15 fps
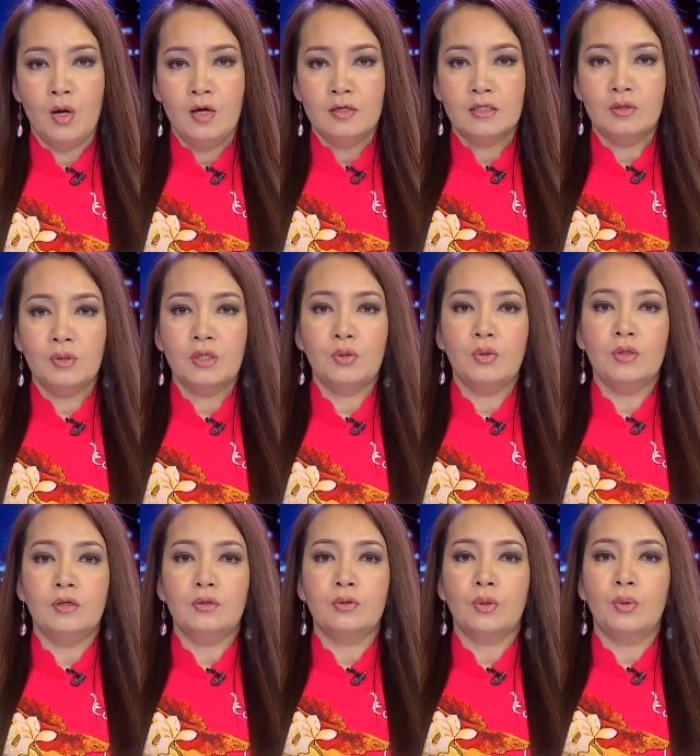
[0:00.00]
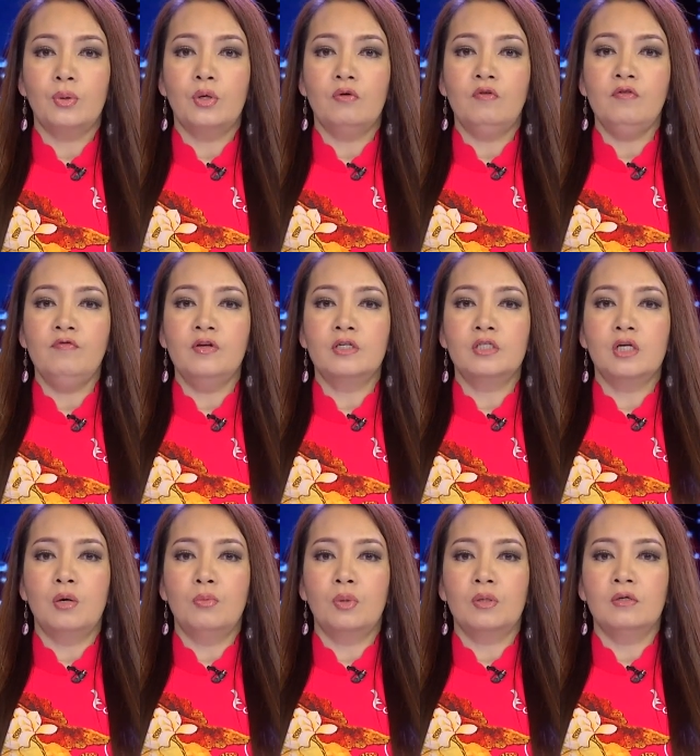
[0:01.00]
Sau khi cô nhận tội đối với việc
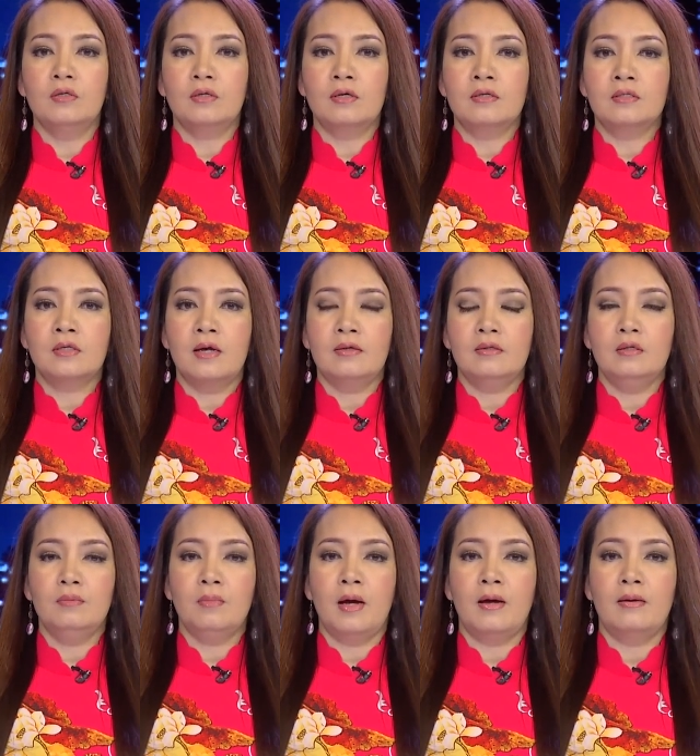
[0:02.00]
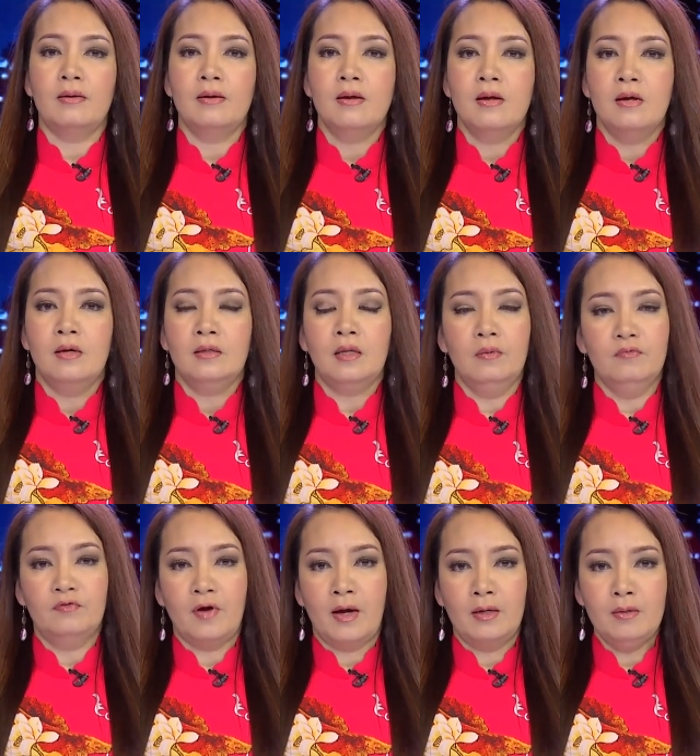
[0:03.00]
trồng một lượng cần sa thương mại, thẩm
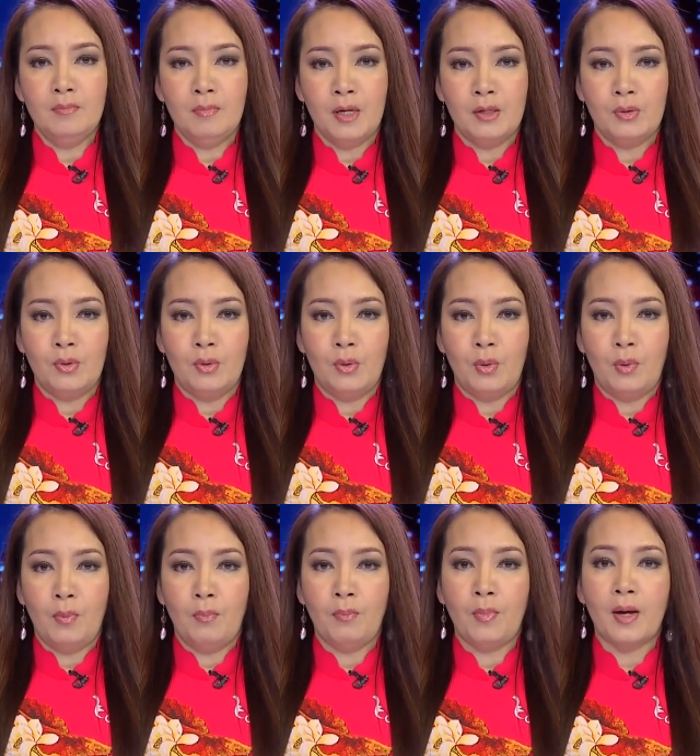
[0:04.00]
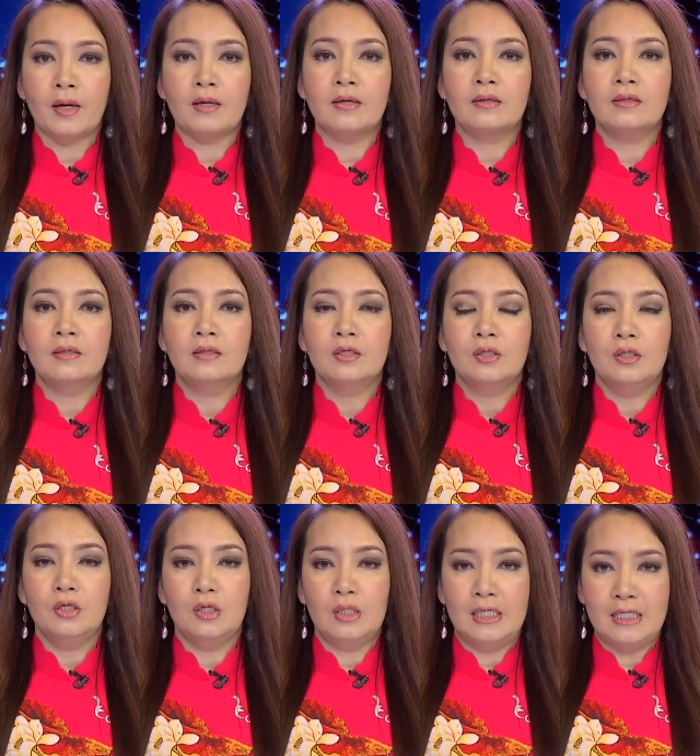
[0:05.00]
phán Michael
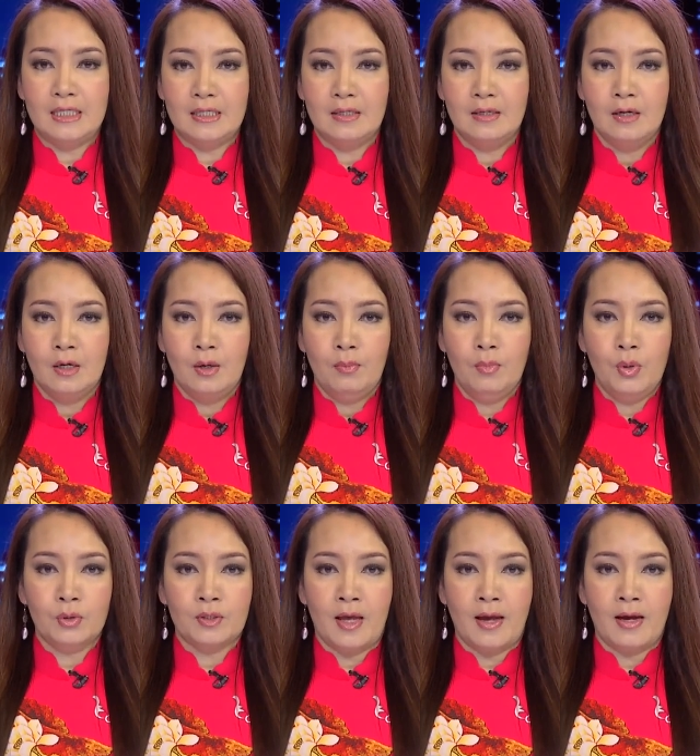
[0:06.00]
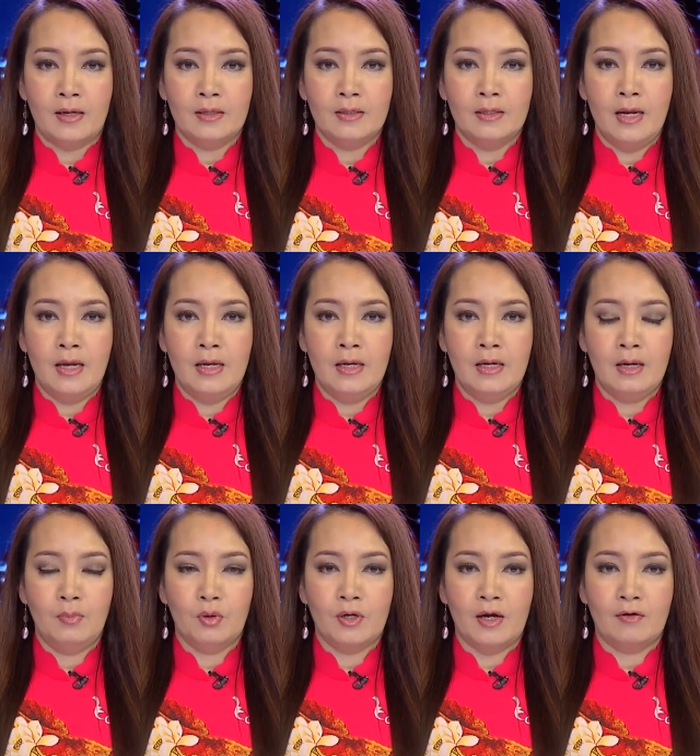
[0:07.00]
McNally mô tả đây là
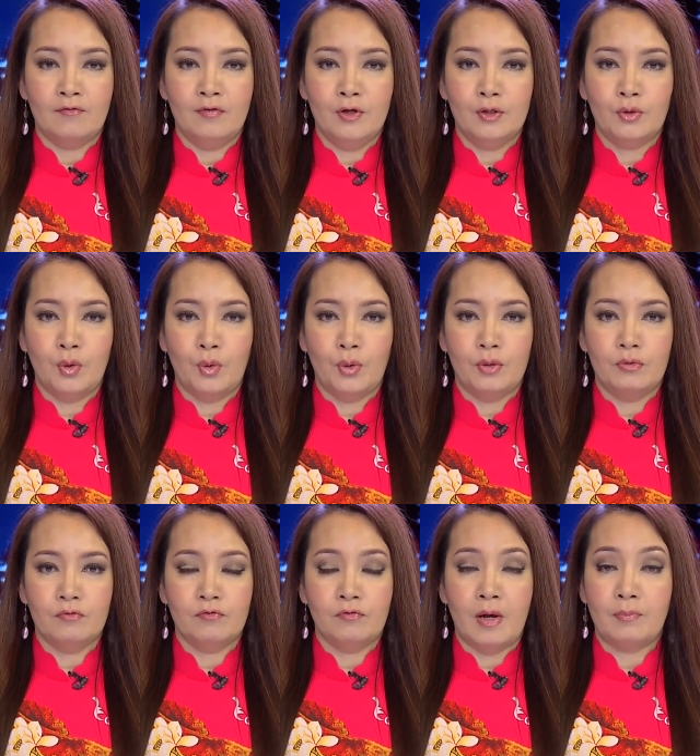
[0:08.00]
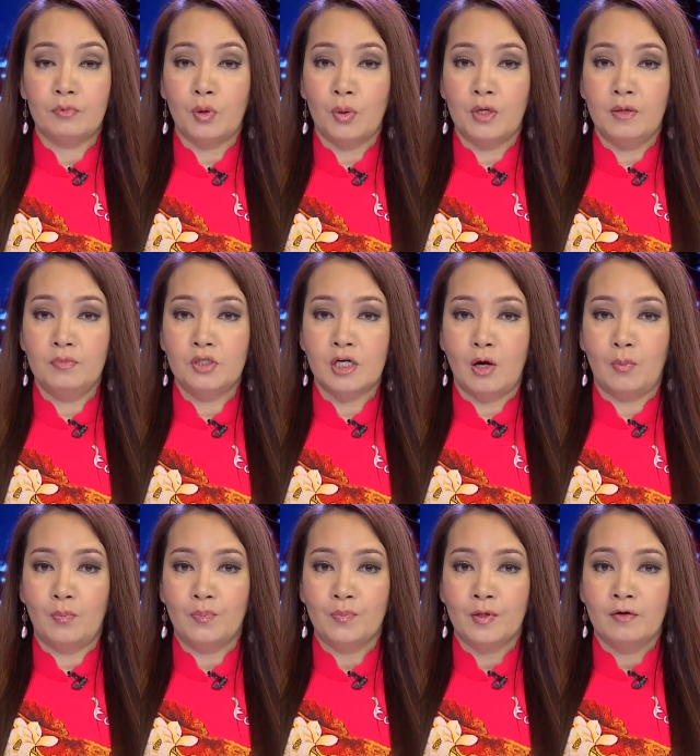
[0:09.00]
một hành vi tội phạm tội nghiêm trọng
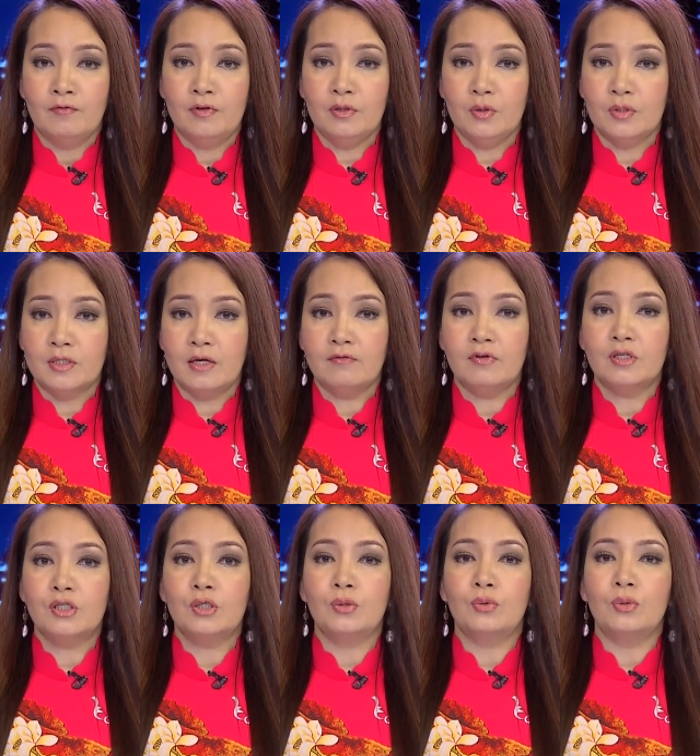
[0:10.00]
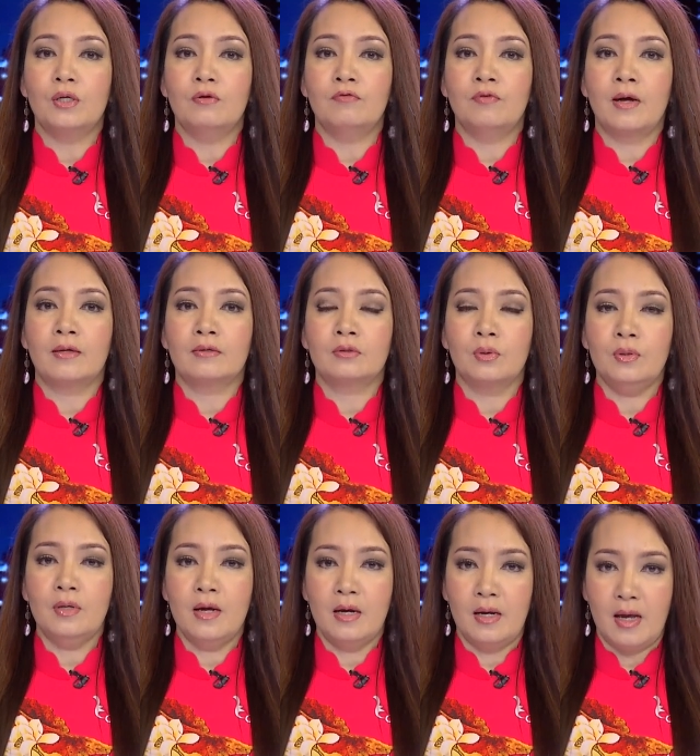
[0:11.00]
với tội danh phải chịu hình phạt tối
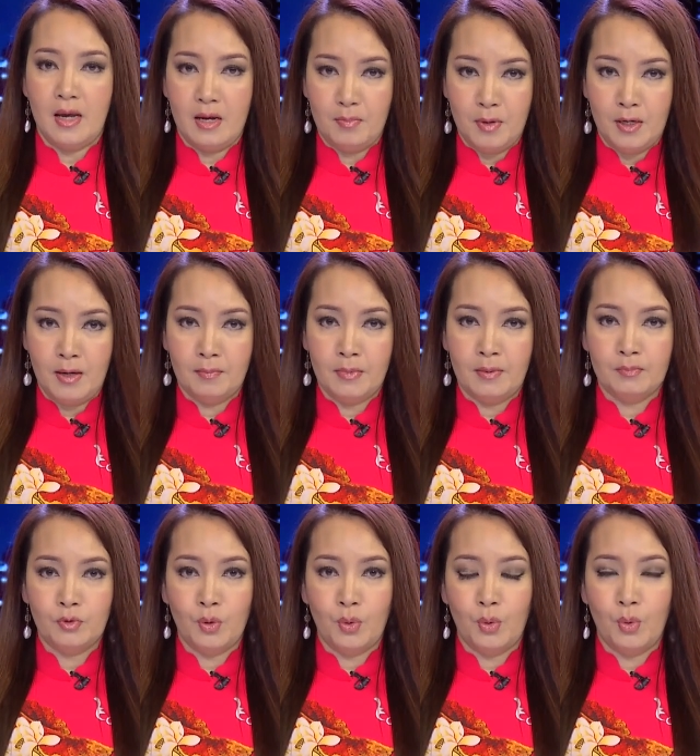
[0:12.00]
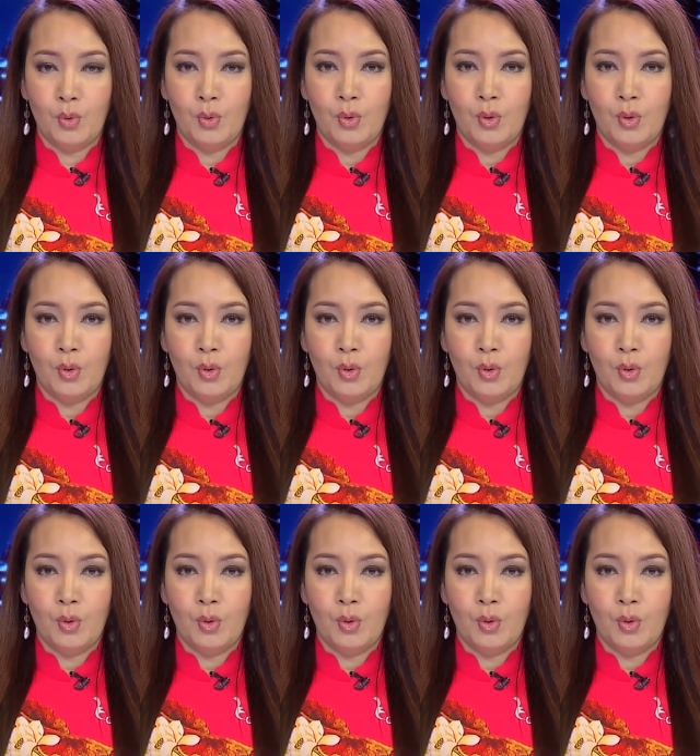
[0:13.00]
đa là 25 năm tù.